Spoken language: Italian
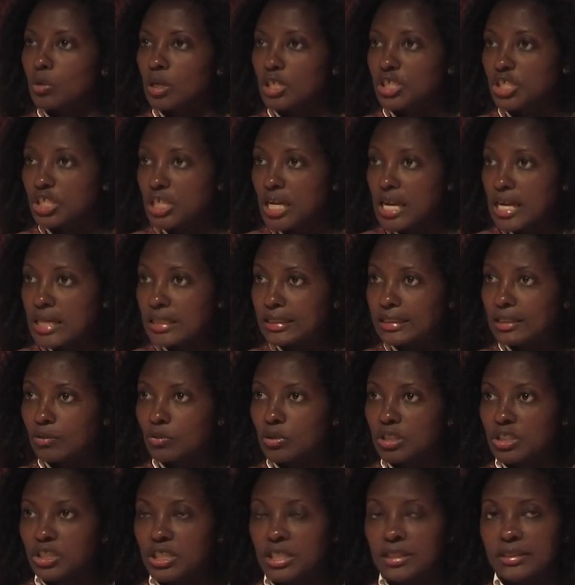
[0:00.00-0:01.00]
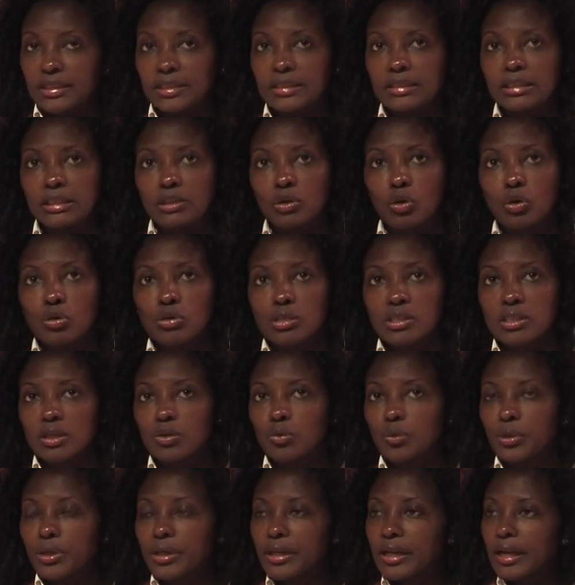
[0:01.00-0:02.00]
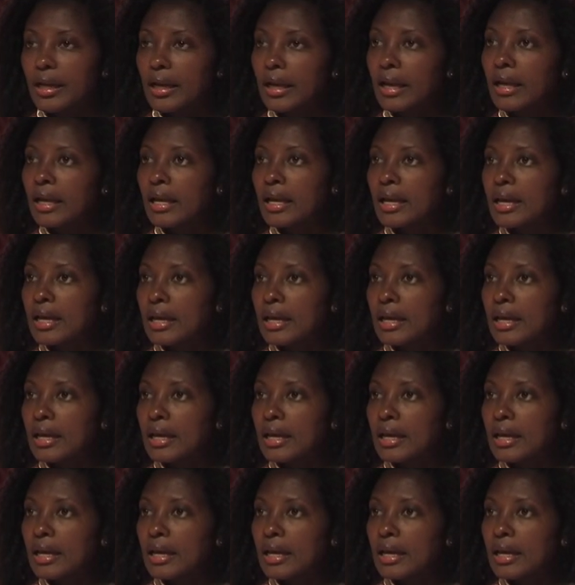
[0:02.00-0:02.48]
una scelta, una scelta di no, seguire